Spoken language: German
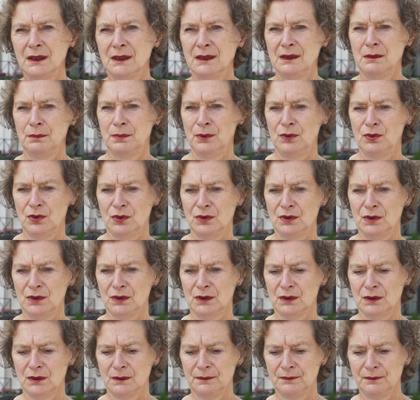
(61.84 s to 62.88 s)
eine
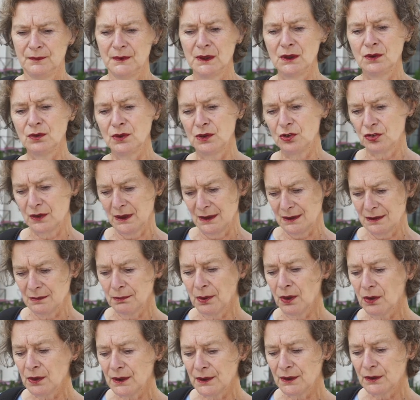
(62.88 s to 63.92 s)
besondere, nicht nur die
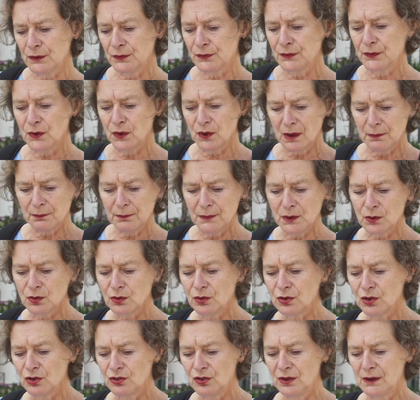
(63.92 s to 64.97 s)
städtebauliche Form mit
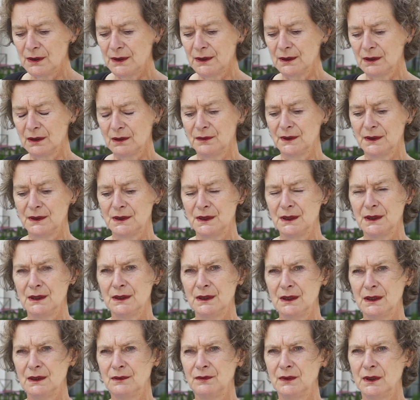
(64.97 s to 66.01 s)
unterschiedlichen Quartieren
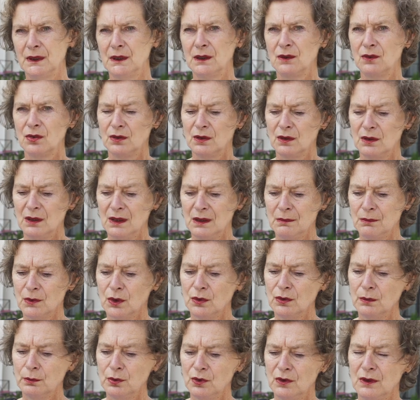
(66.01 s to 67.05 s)
entwickelt, sondern eben auch
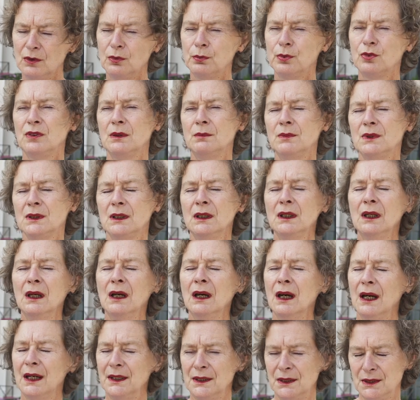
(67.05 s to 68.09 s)
eine bestimmte
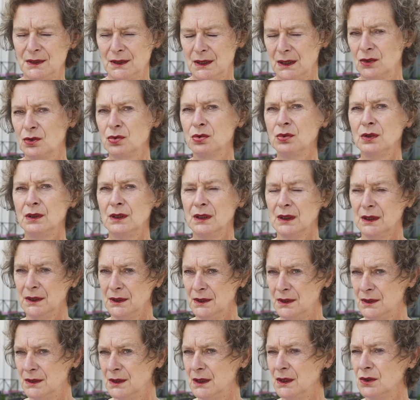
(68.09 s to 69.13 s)
Architektur, die
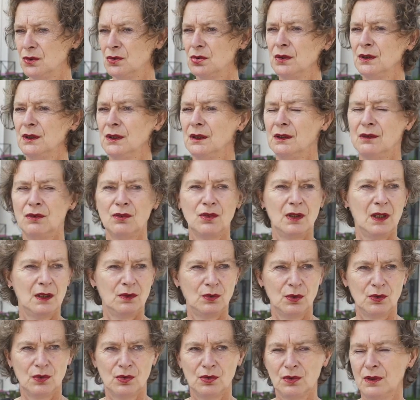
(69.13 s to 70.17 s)
Architektur, die der
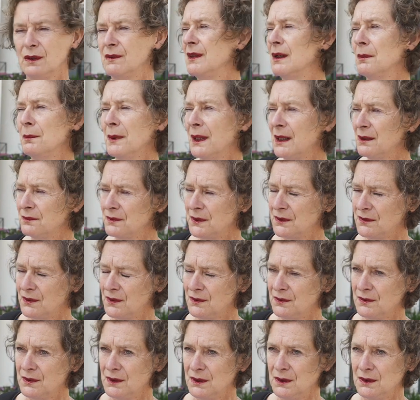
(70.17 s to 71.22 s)
Nutzung des
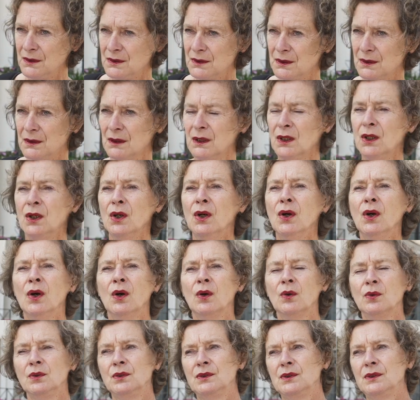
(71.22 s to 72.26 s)
Thermalwassers diente.
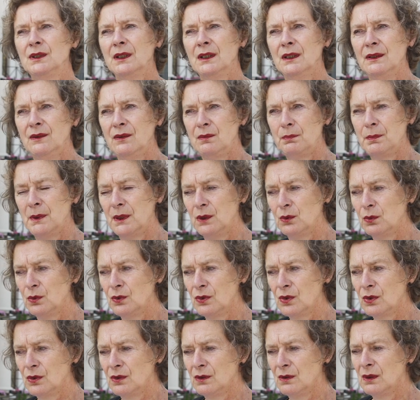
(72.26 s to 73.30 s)
Und da ist bei
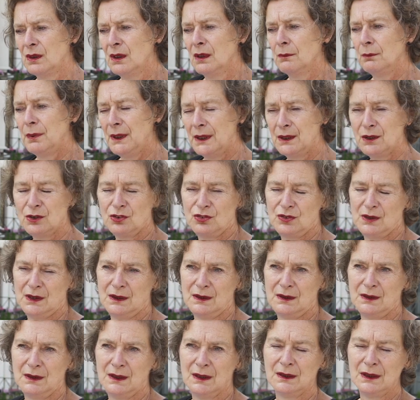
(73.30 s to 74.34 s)
unseren Bäderstädten
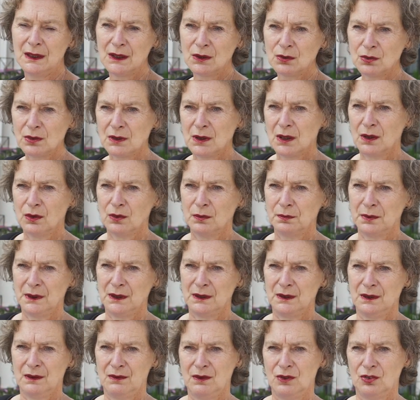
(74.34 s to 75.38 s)
Städten ja nicht nur darum ging,
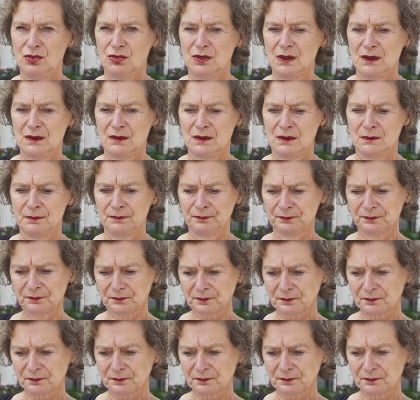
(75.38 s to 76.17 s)
dass die Städte